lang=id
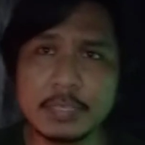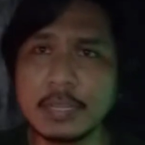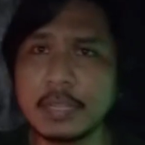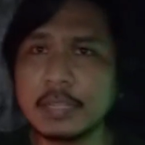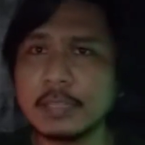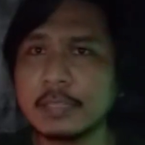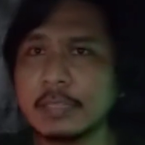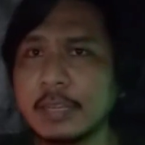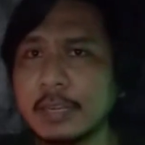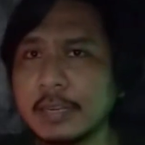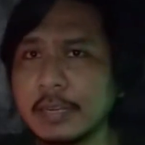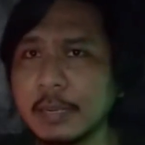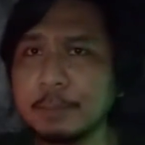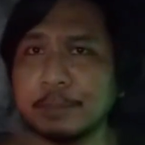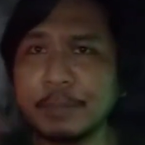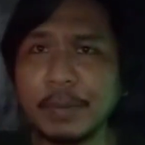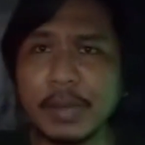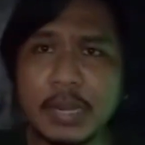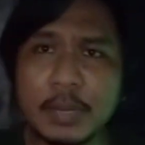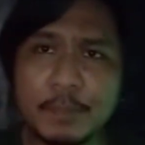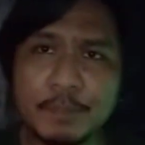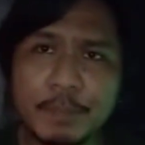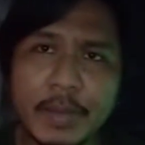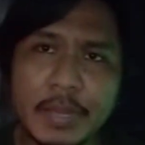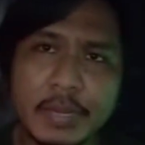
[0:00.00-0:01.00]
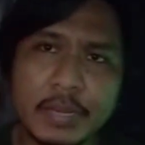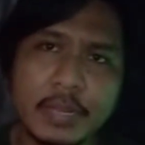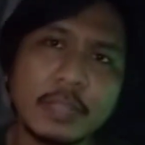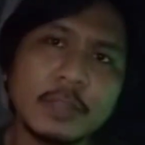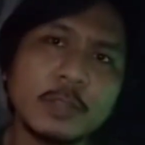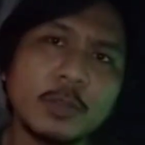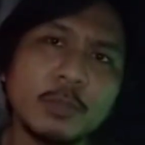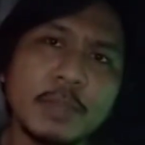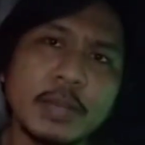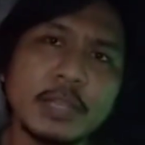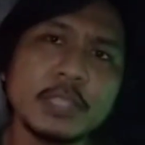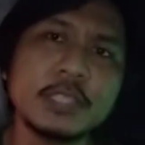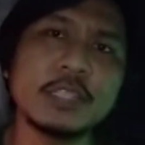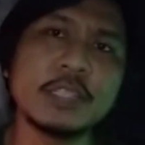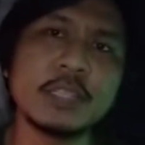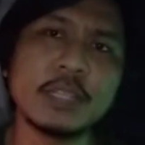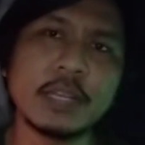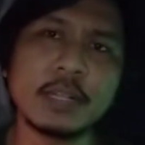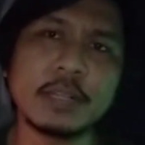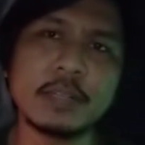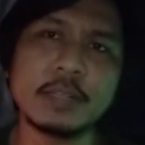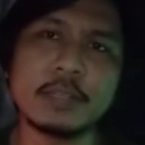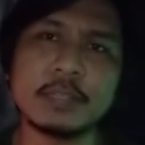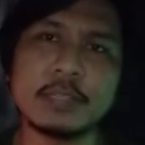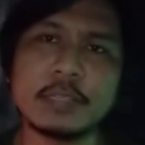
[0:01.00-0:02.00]
antara yang periperi atau
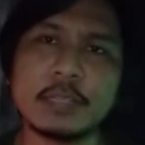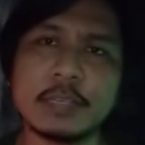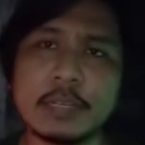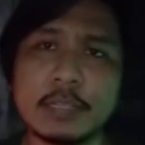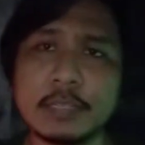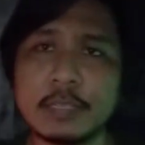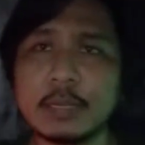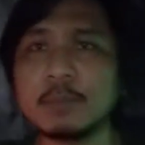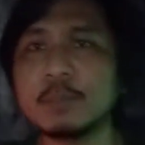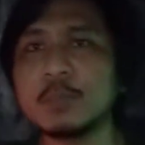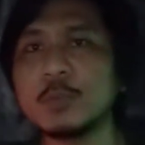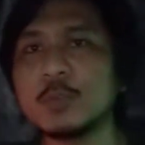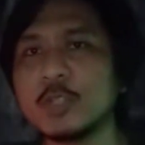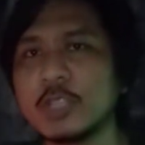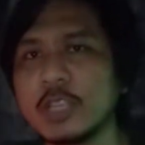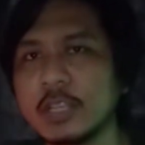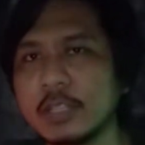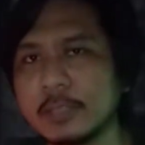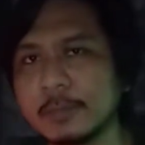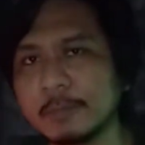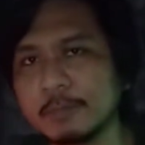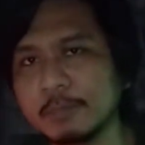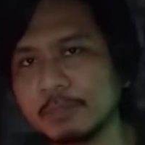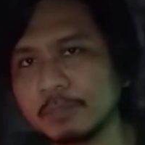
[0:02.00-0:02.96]
marginal dengan yang pusat.